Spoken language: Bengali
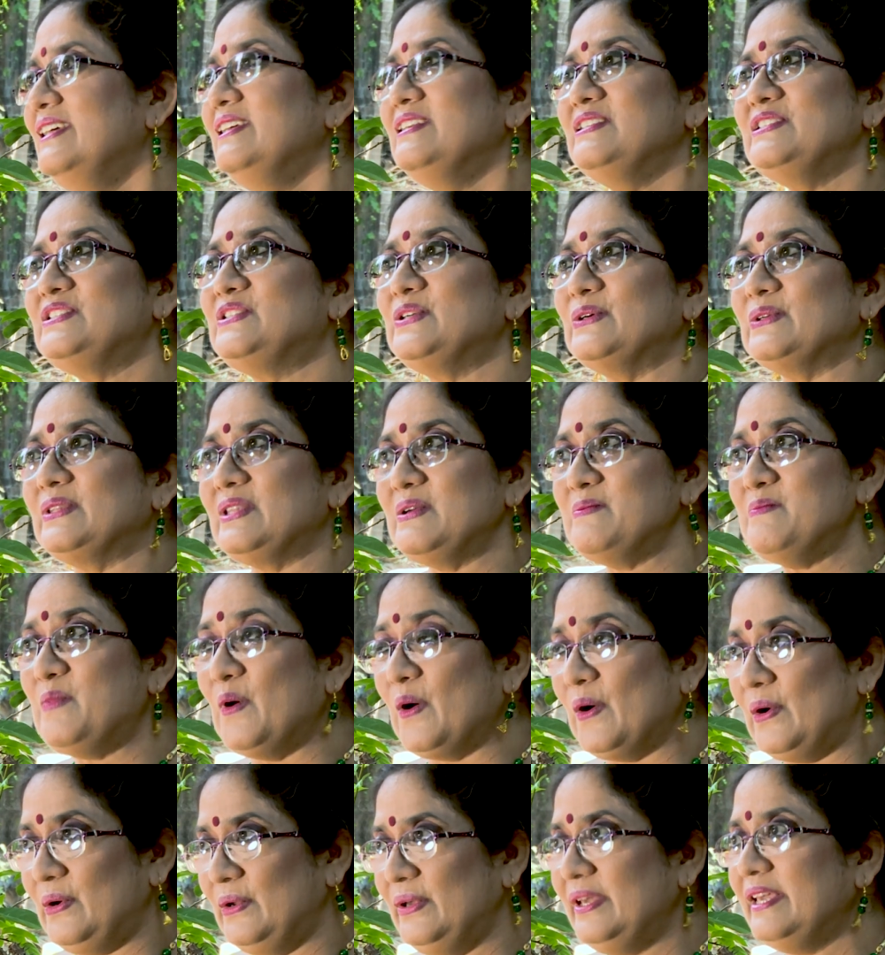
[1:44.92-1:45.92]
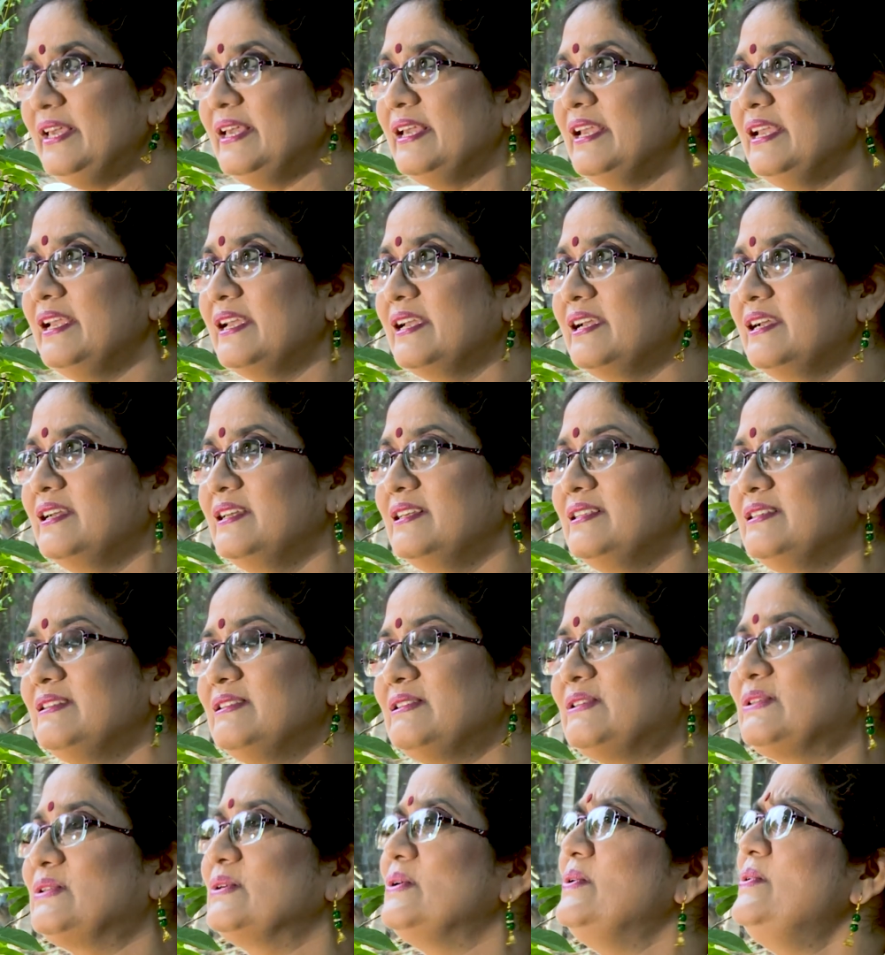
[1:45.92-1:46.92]
যদি বলে
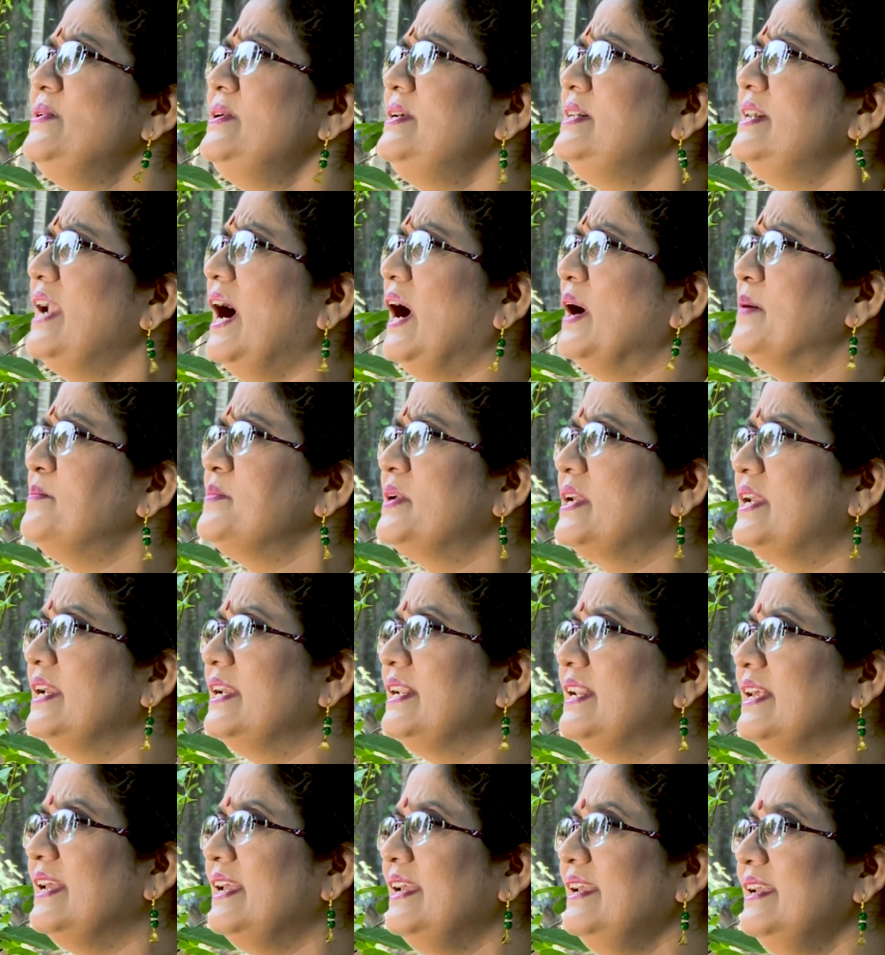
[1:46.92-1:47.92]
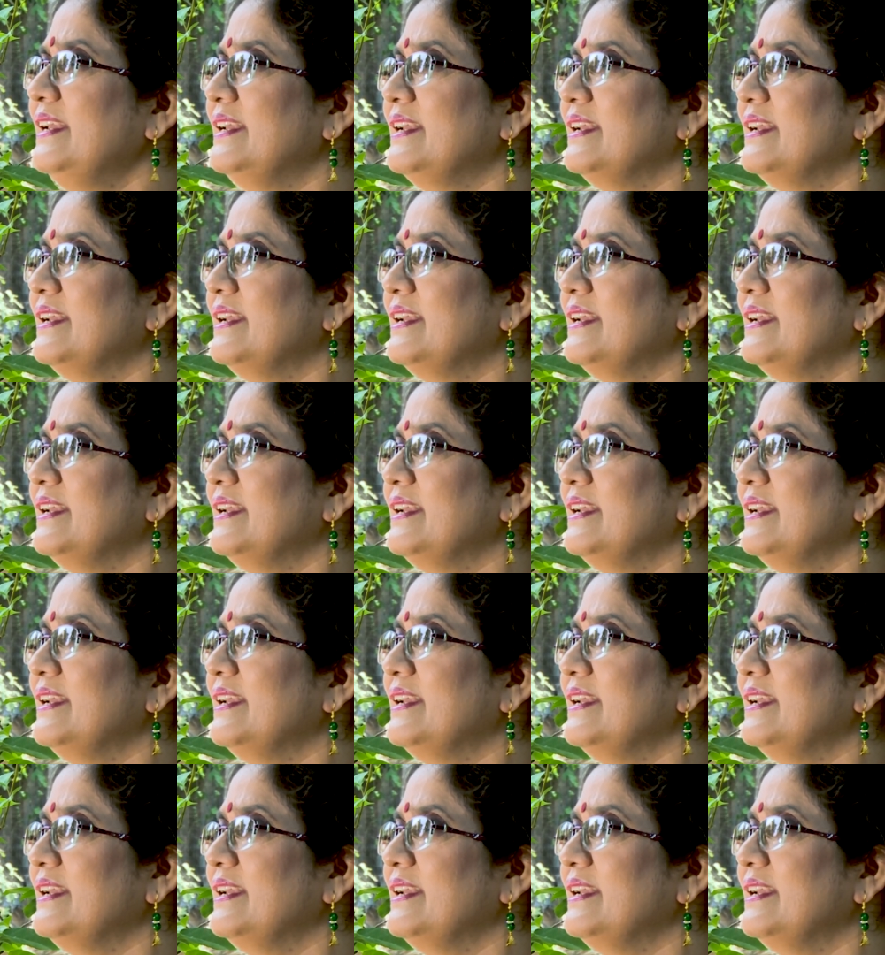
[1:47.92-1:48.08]
তোর নাম কি রে